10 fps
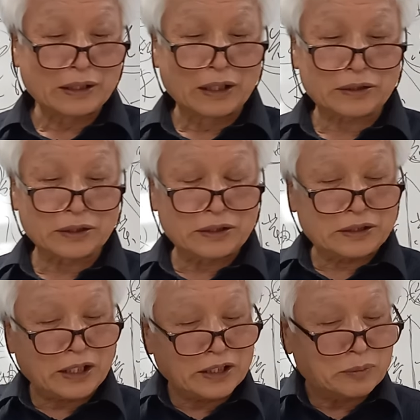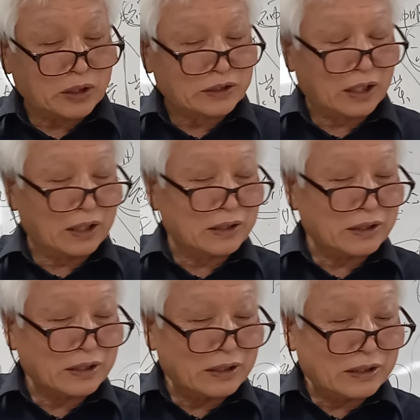어떤 현이 먼저
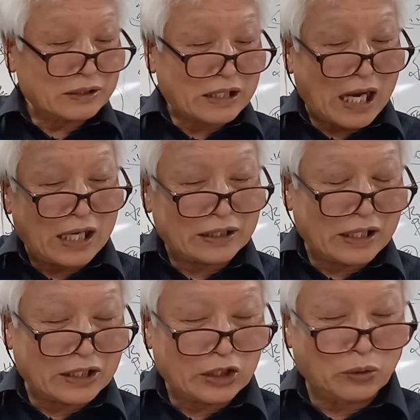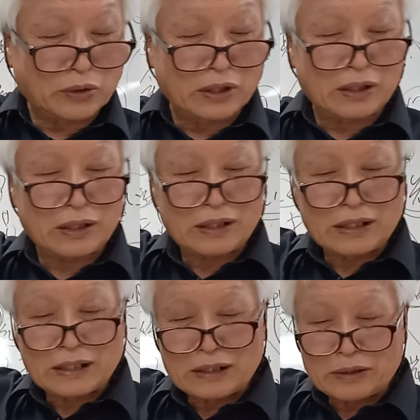상의 기운을,
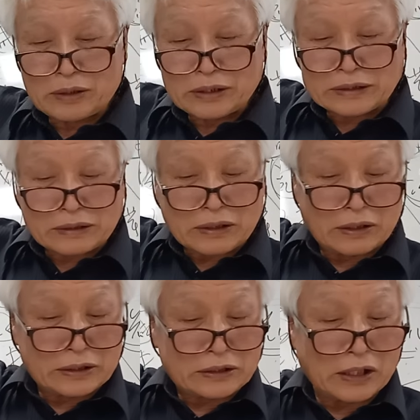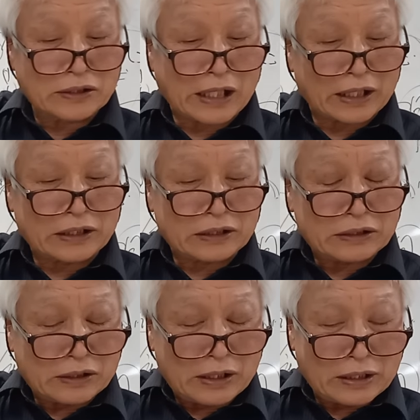그 현상이,
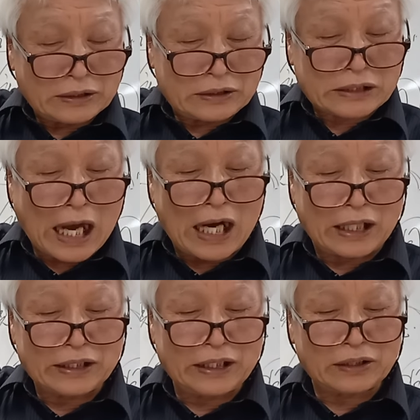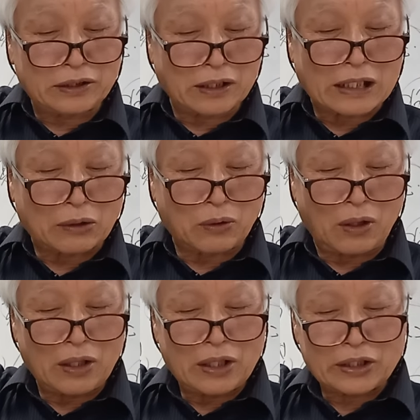상이
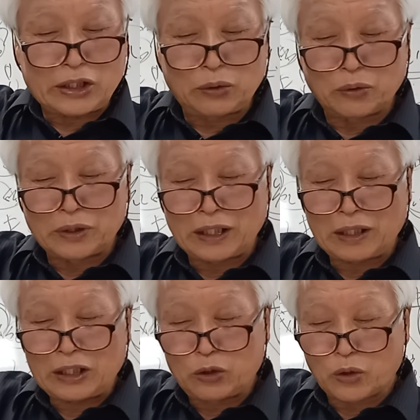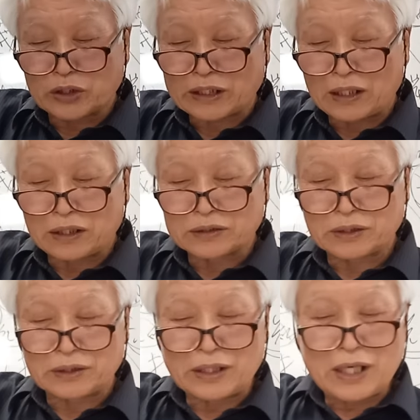드러나고 기운이 이루어졌다는
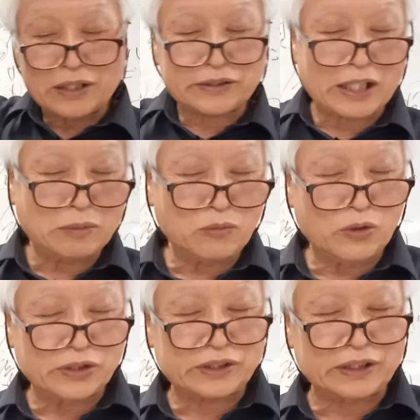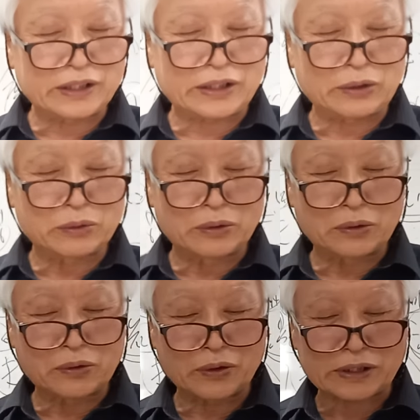것은 생물지
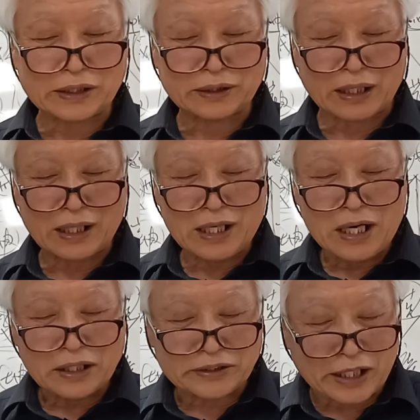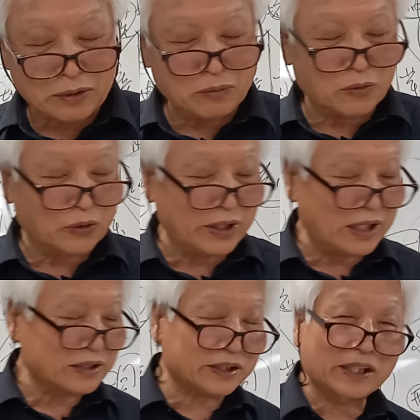띄우고 찾으라.
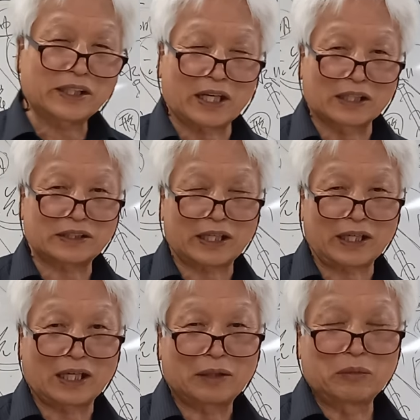생물이 생겨난 차례야.